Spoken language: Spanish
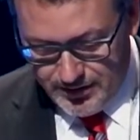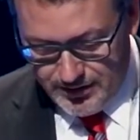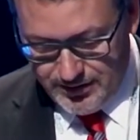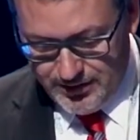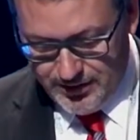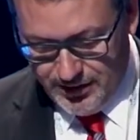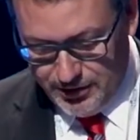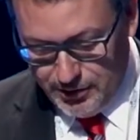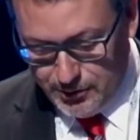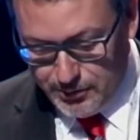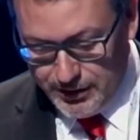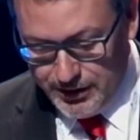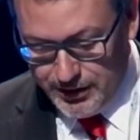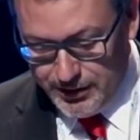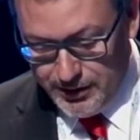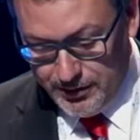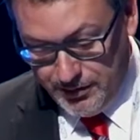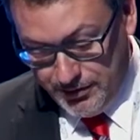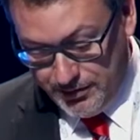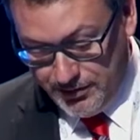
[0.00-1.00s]
en
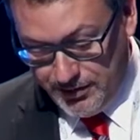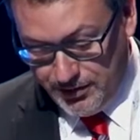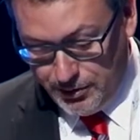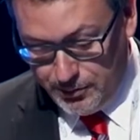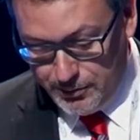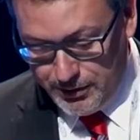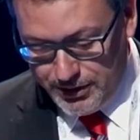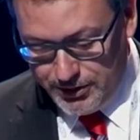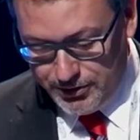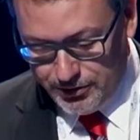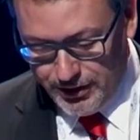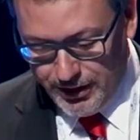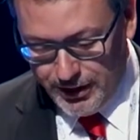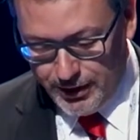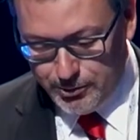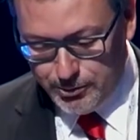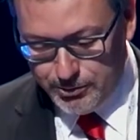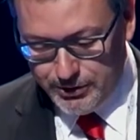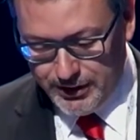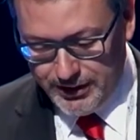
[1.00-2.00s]
nombre en nombre de toda la
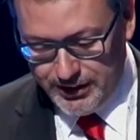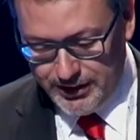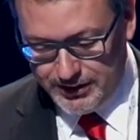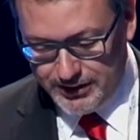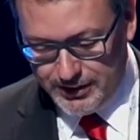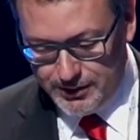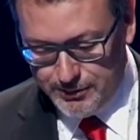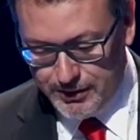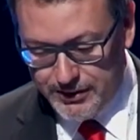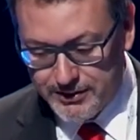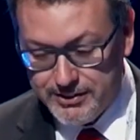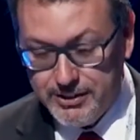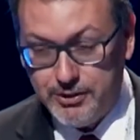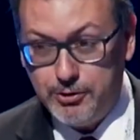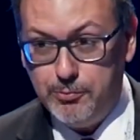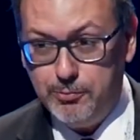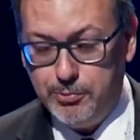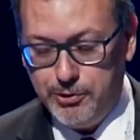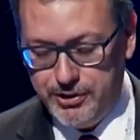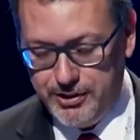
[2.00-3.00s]
Junta Directiva, se
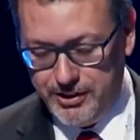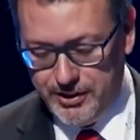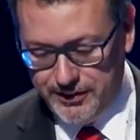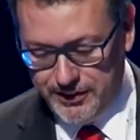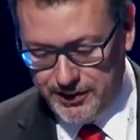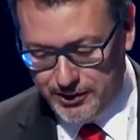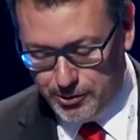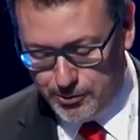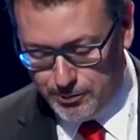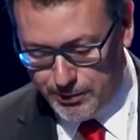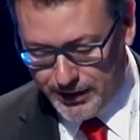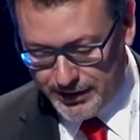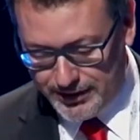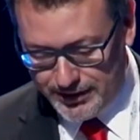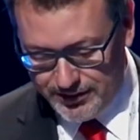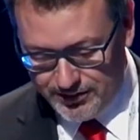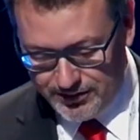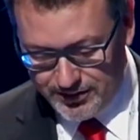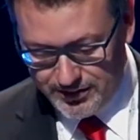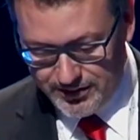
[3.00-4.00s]
compone de cinco
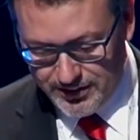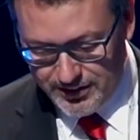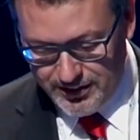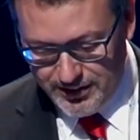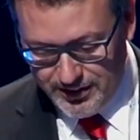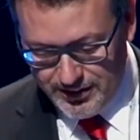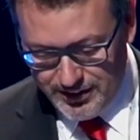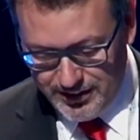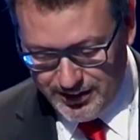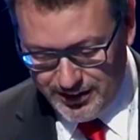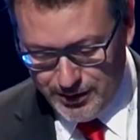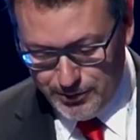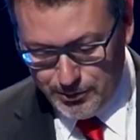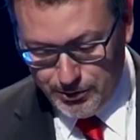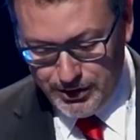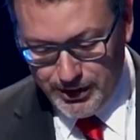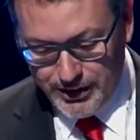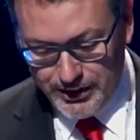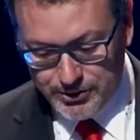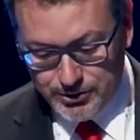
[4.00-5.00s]
partes que
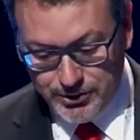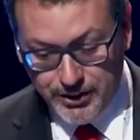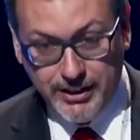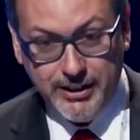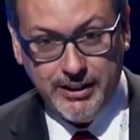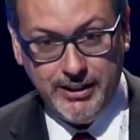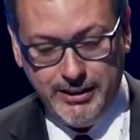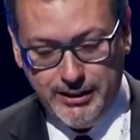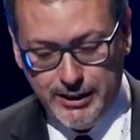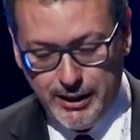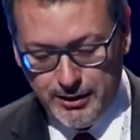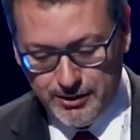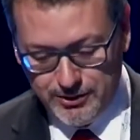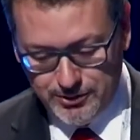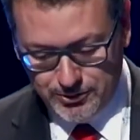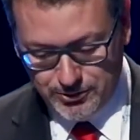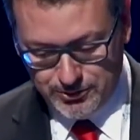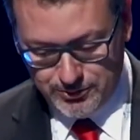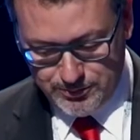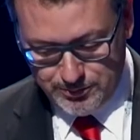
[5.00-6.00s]
voy a ir con agilidad
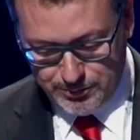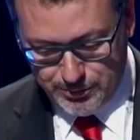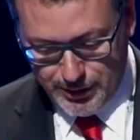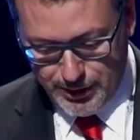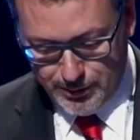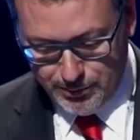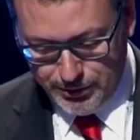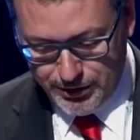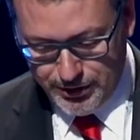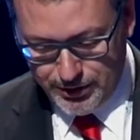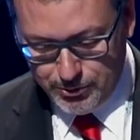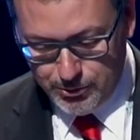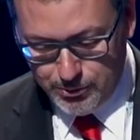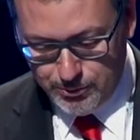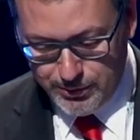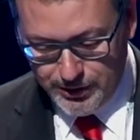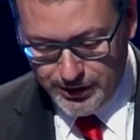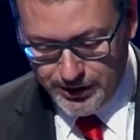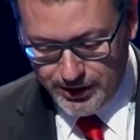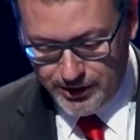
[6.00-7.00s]
para poder
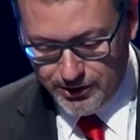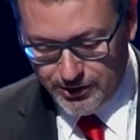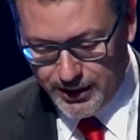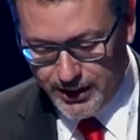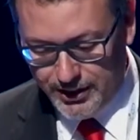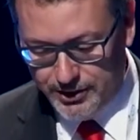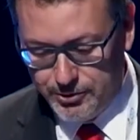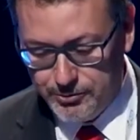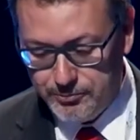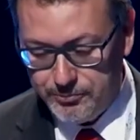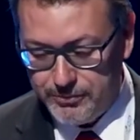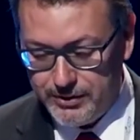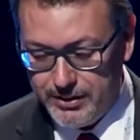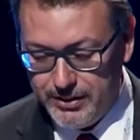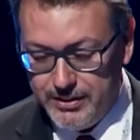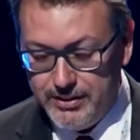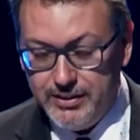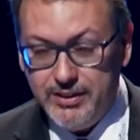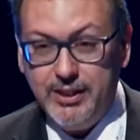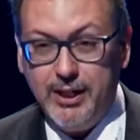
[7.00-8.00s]
cumplir el horario
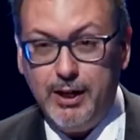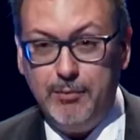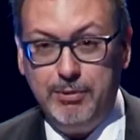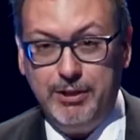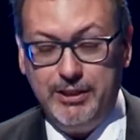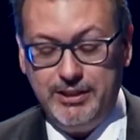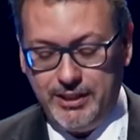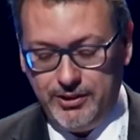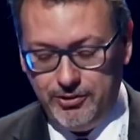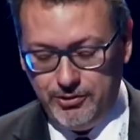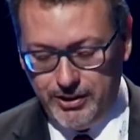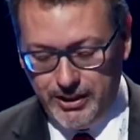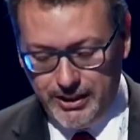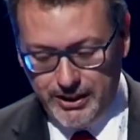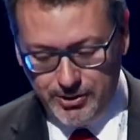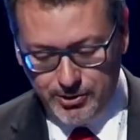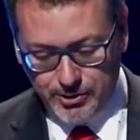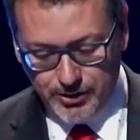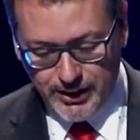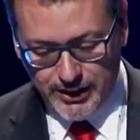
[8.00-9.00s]
apretado de la
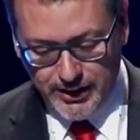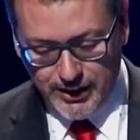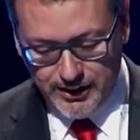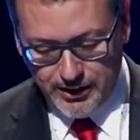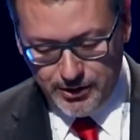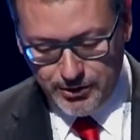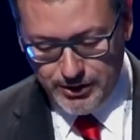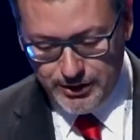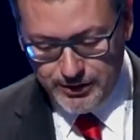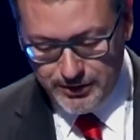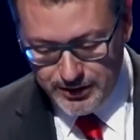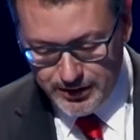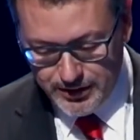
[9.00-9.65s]
jornada de hoy.